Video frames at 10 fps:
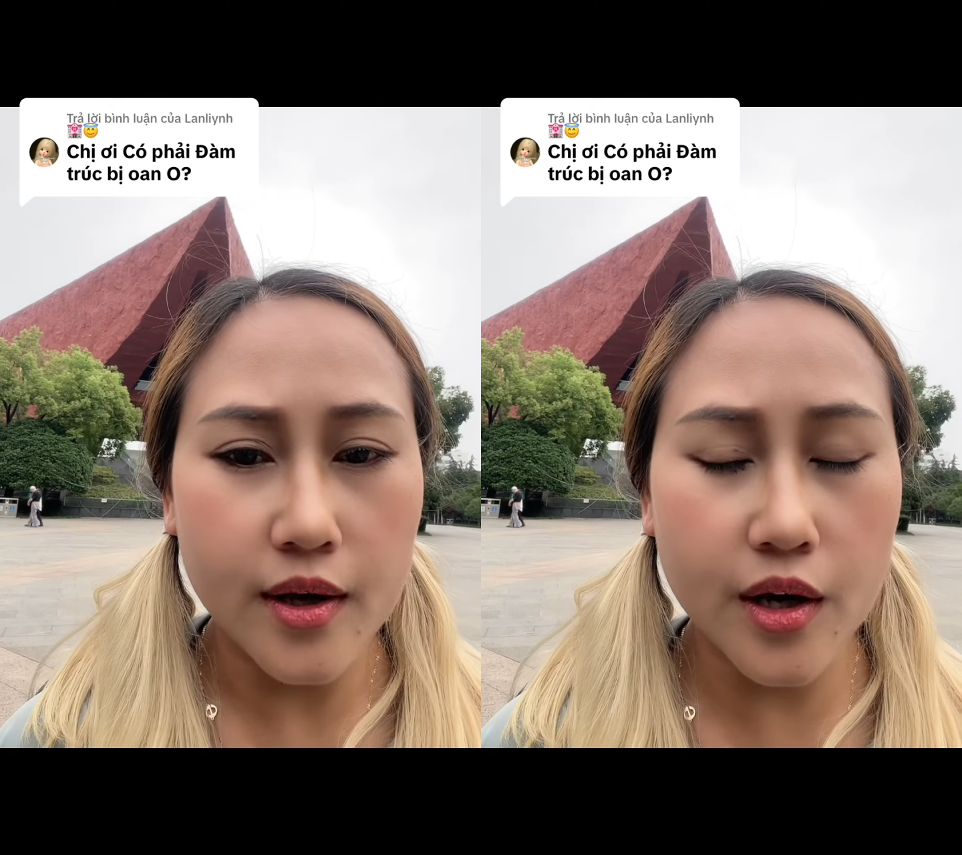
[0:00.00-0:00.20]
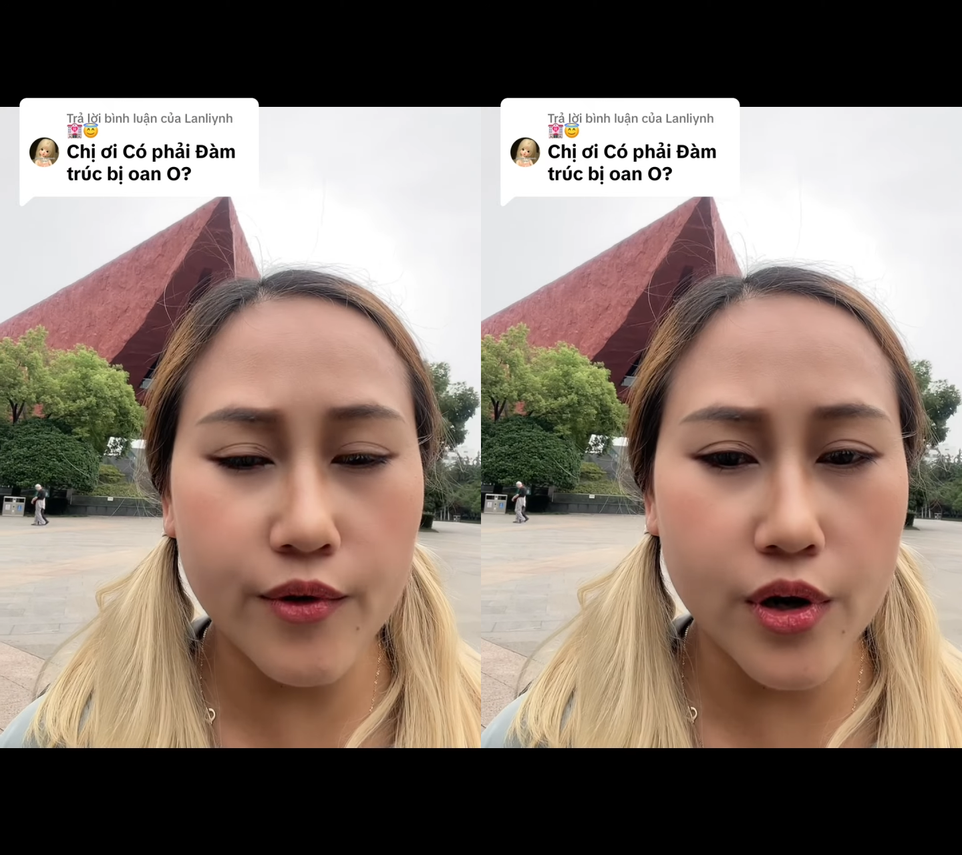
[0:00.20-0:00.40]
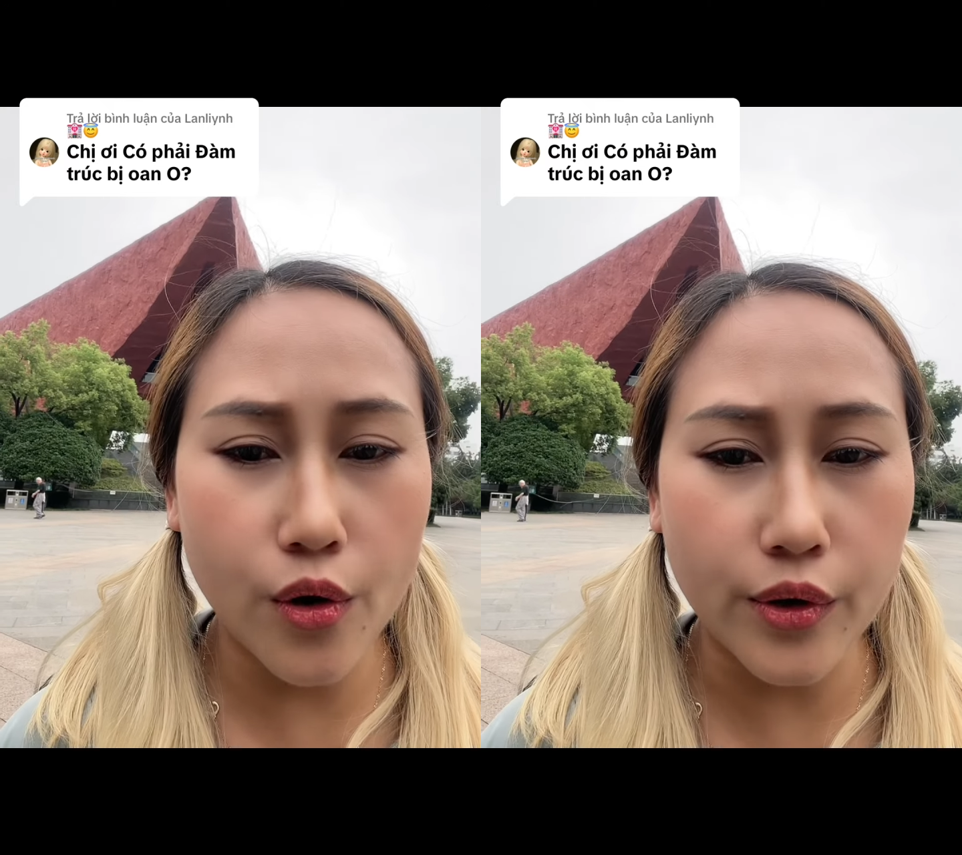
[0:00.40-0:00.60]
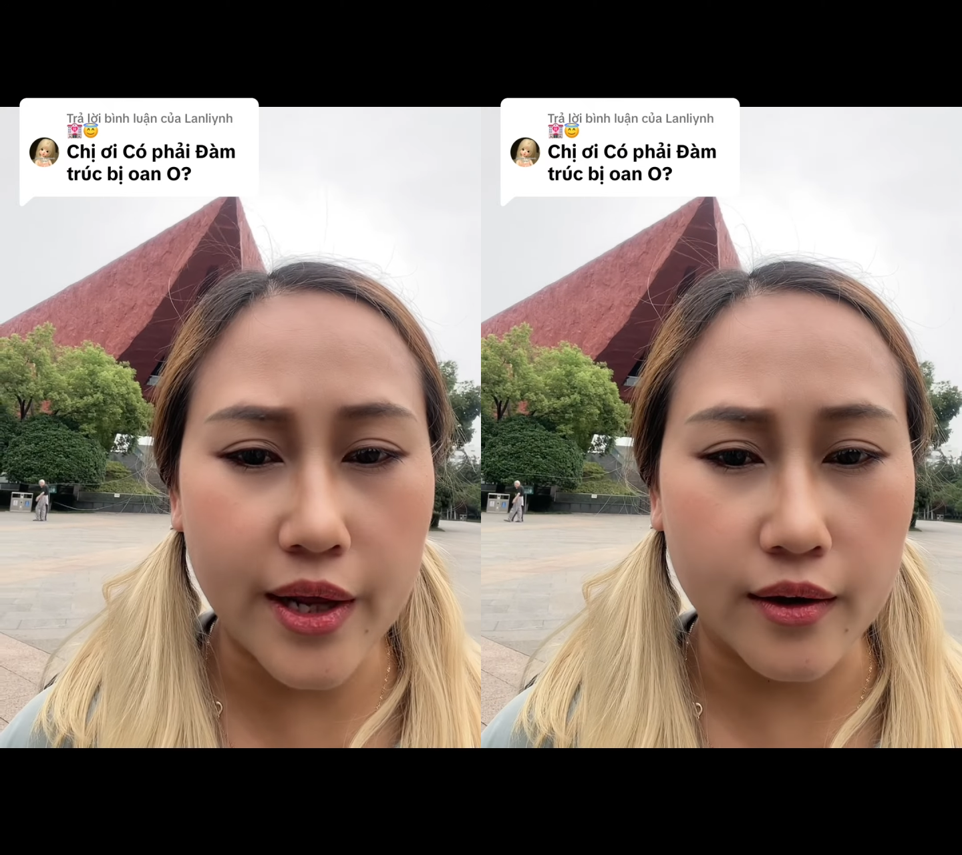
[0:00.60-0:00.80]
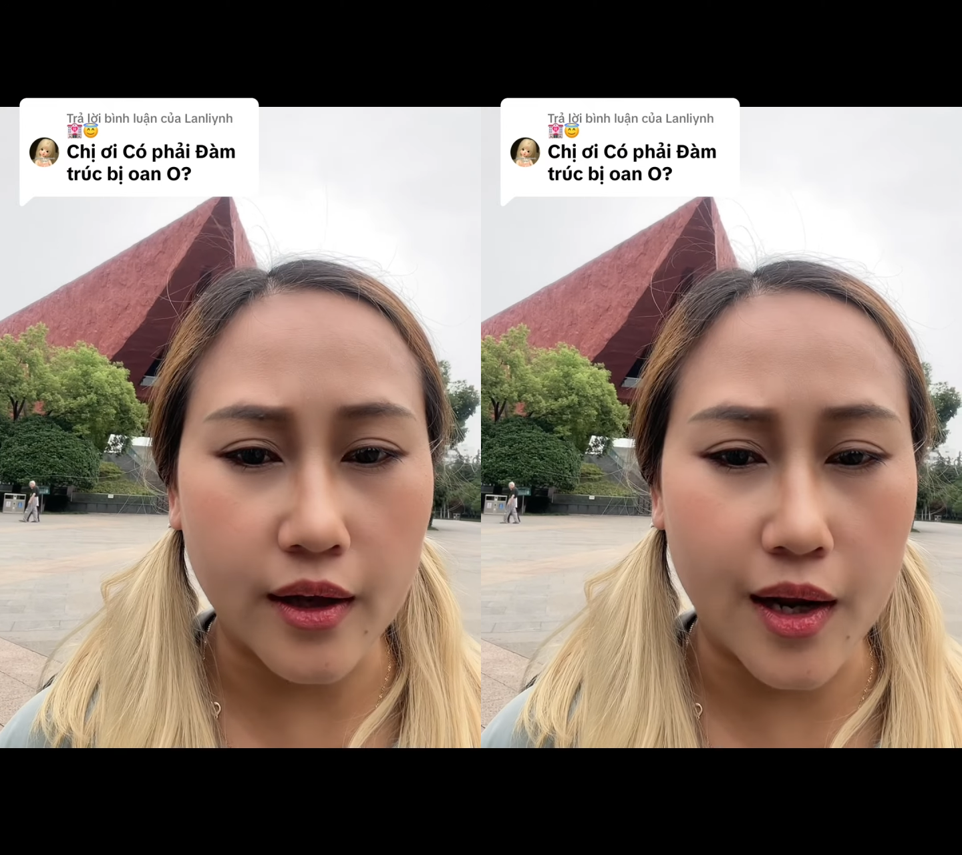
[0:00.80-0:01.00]
Cái video
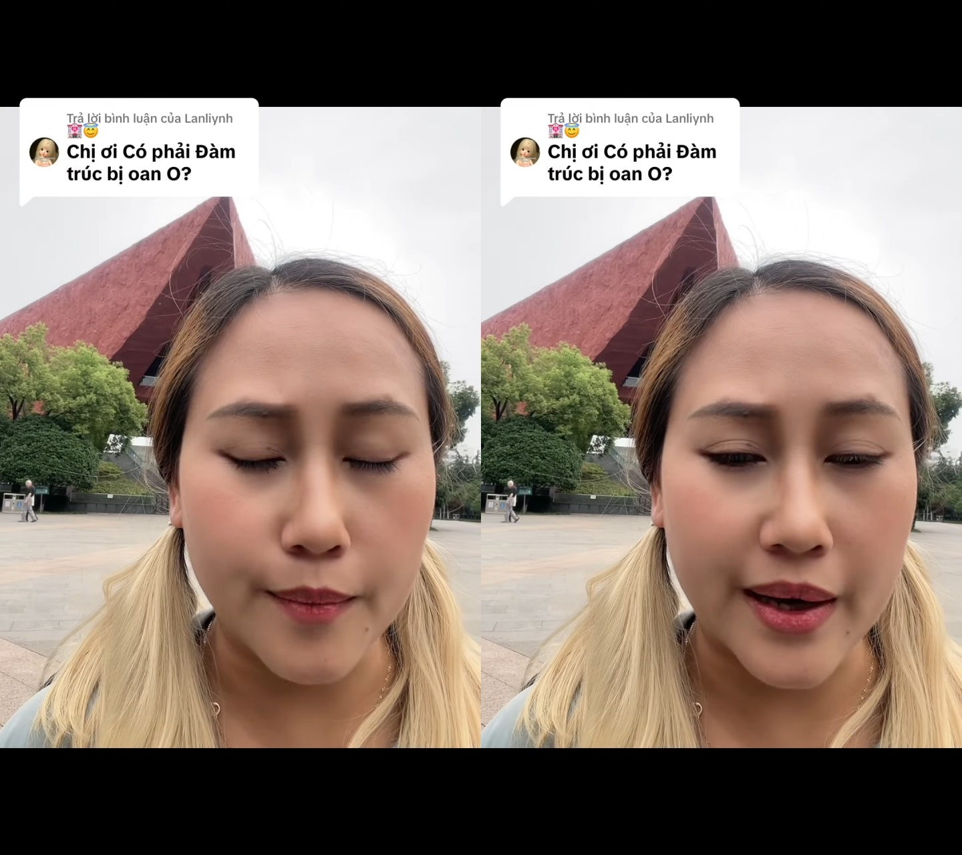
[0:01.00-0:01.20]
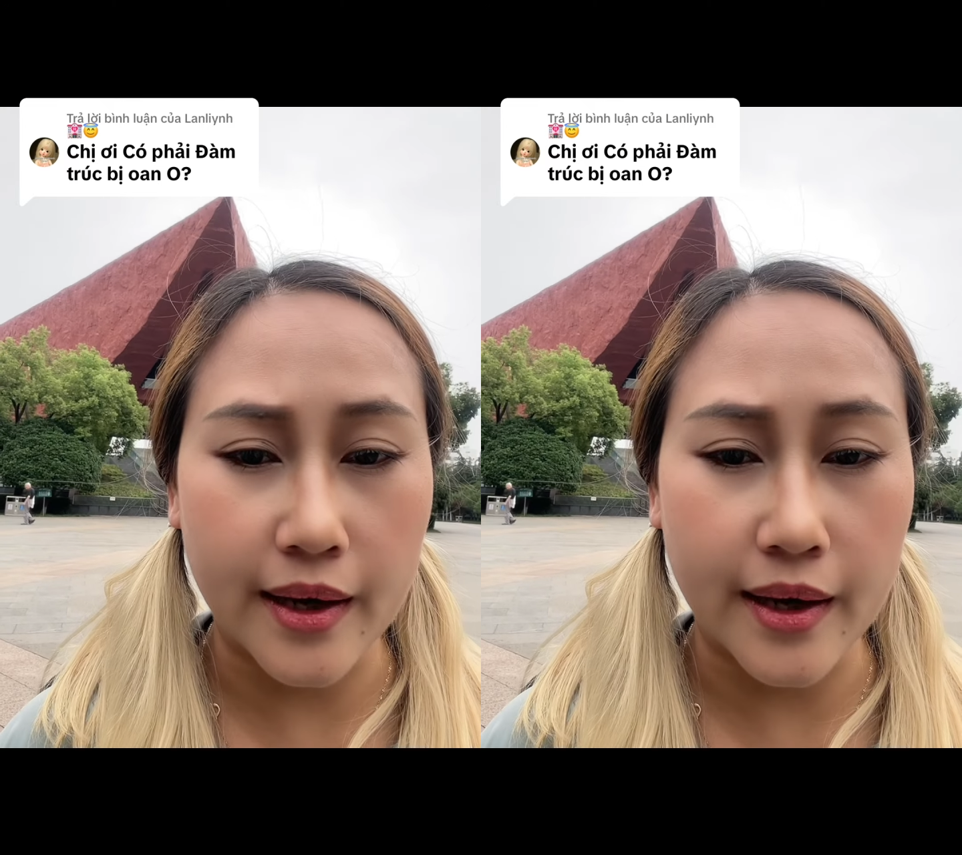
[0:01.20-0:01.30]
này có thể là Mai